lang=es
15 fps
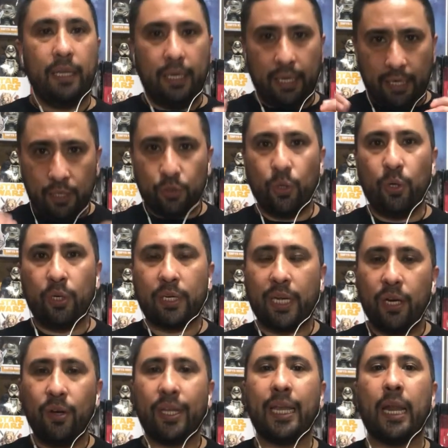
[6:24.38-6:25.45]
En eso
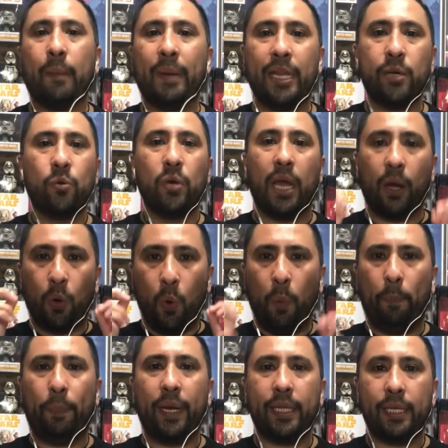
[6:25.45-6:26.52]
creo que la película
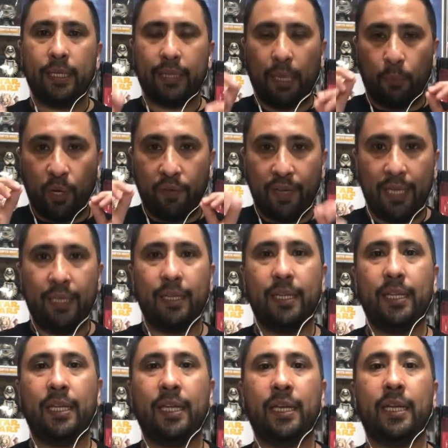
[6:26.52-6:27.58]
cumple y está muy bien
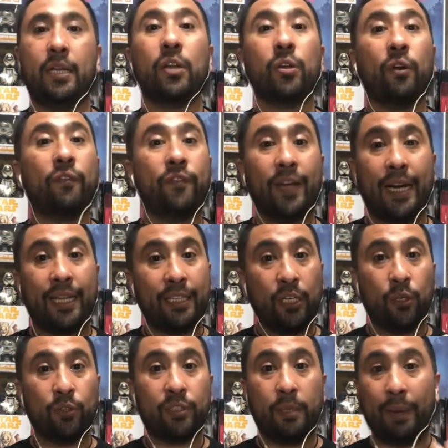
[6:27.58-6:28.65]
y los
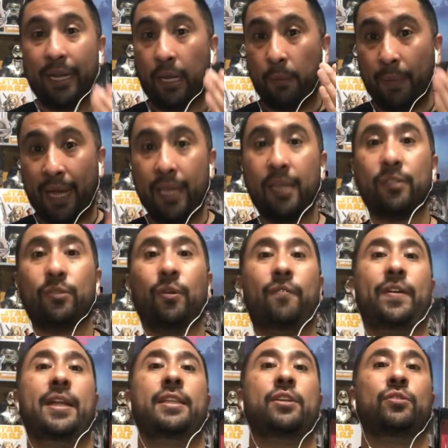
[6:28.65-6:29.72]
fanáticos de Michael Myers, los
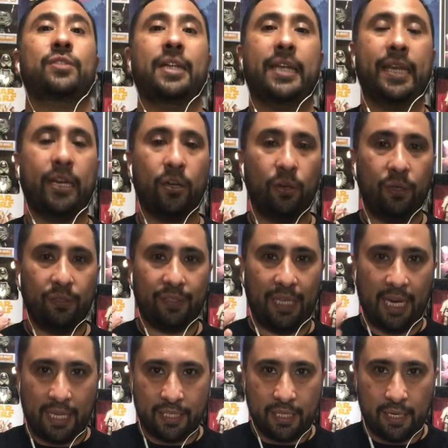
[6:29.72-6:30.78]
fanáticos del género
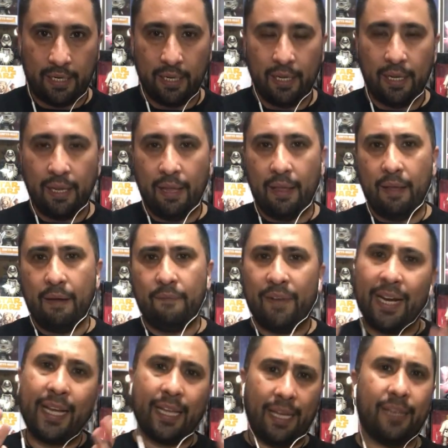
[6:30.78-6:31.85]
slasher,
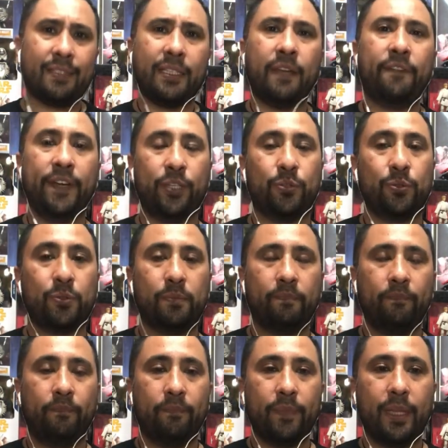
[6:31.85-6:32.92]
van a quedar satisfechos
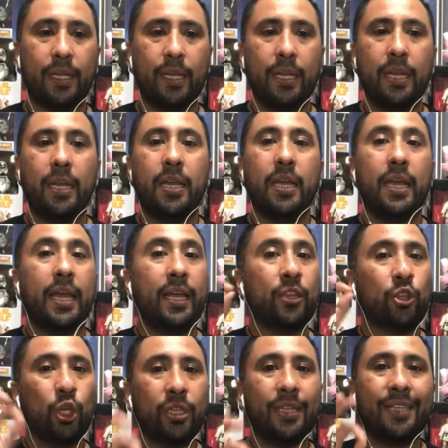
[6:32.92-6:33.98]

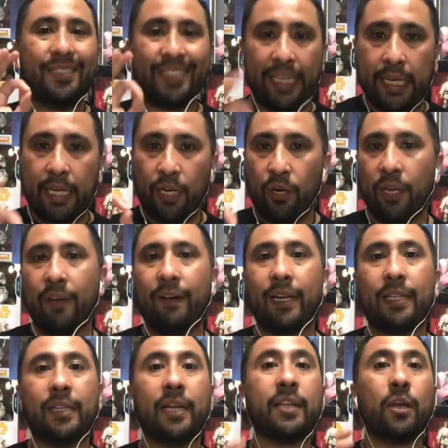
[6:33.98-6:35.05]
en donde sí creo que van
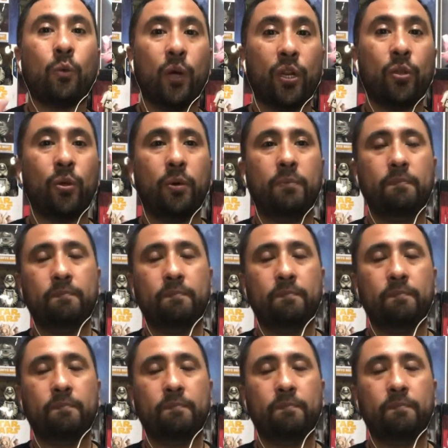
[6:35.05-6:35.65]
a estar de acuerdo